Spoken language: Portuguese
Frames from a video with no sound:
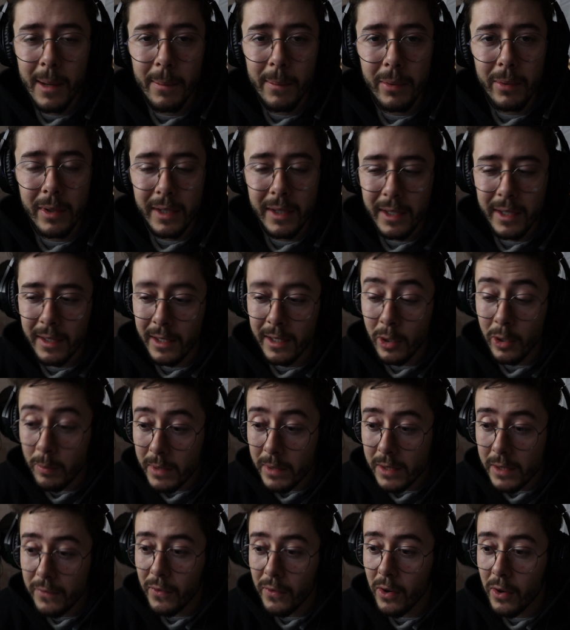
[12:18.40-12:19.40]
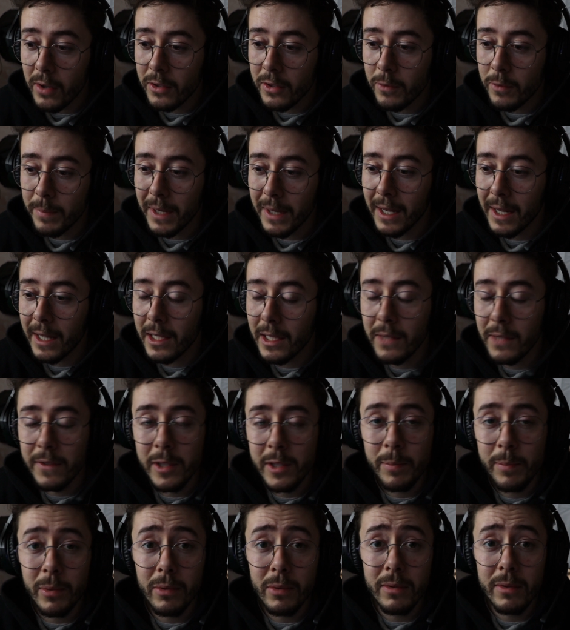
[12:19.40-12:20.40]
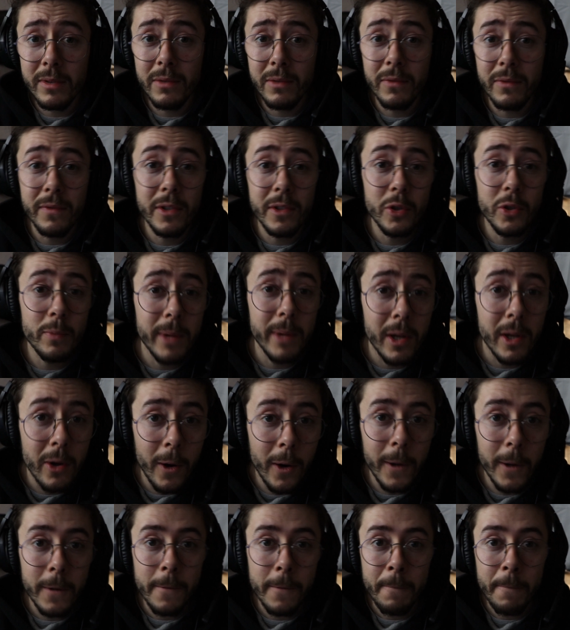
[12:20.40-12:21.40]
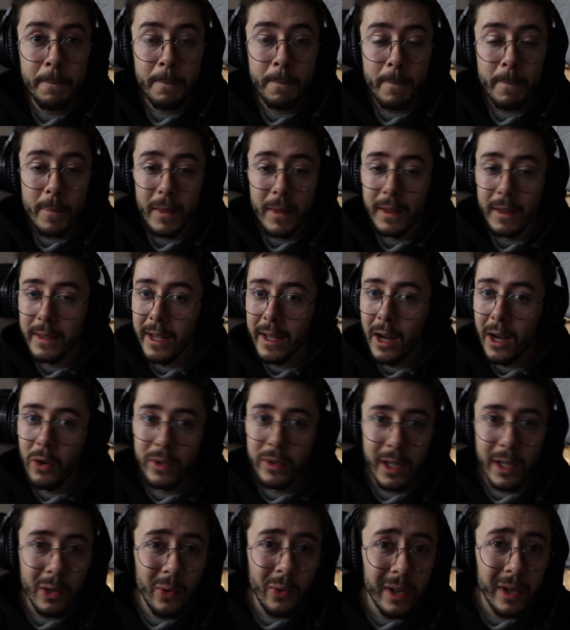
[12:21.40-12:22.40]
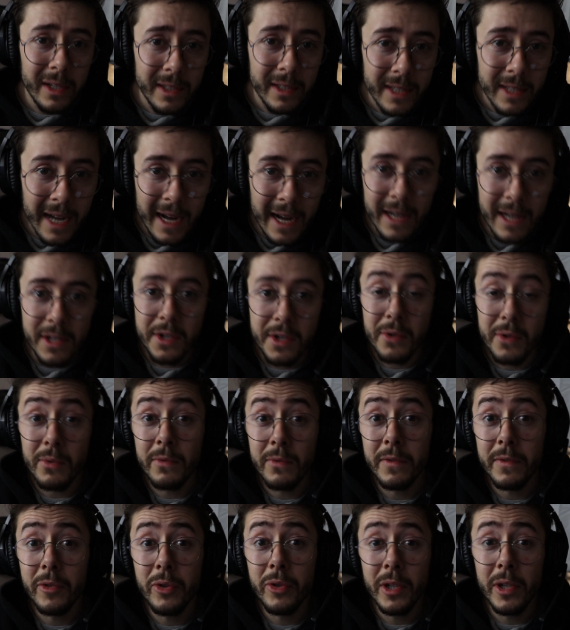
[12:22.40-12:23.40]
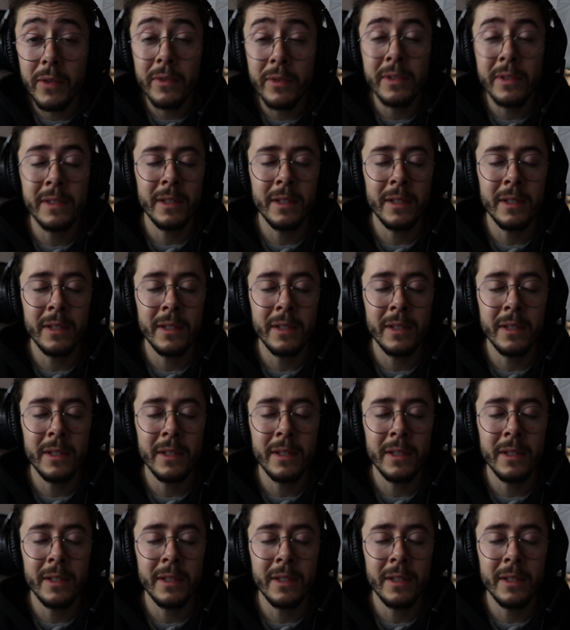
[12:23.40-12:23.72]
porque eu me esforço para cada vez produzir um vídeo melhor, de alta qualidade, um vídeo que, eu,